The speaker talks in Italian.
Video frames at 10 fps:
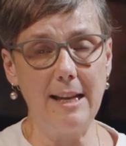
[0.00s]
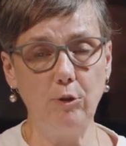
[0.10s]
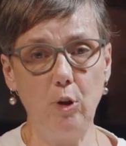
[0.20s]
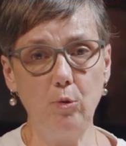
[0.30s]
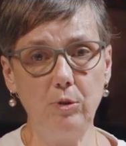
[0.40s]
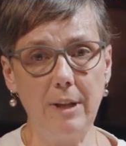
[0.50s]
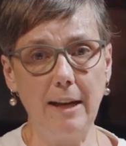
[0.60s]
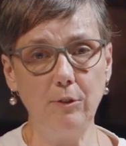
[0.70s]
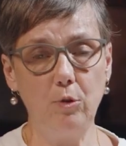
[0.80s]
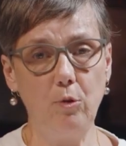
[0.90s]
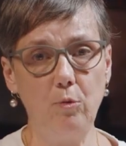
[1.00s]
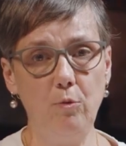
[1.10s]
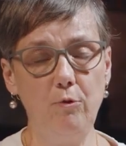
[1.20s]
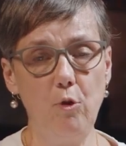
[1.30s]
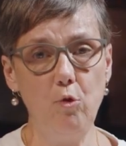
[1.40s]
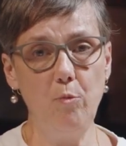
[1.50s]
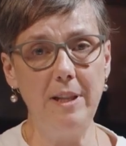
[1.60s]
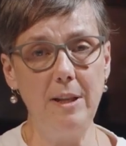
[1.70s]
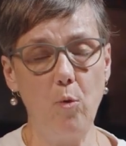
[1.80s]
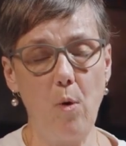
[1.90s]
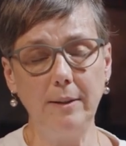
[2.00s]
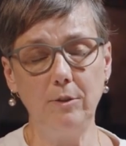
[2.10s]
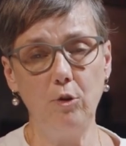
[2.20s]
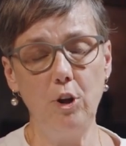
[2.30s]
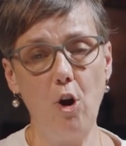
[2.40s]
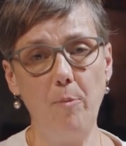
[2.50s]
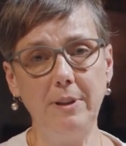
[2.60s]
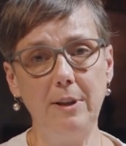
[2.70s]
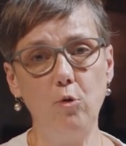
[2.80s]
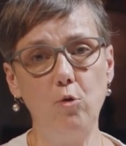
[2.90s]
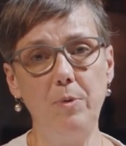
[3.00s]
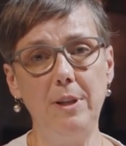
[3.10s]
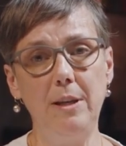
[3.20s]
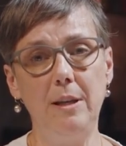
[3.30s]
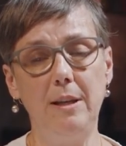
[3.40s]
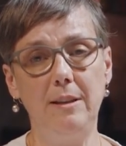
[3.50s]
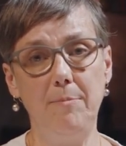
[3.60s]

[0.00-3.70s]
stato eruttato un volume di 4 km cubi di,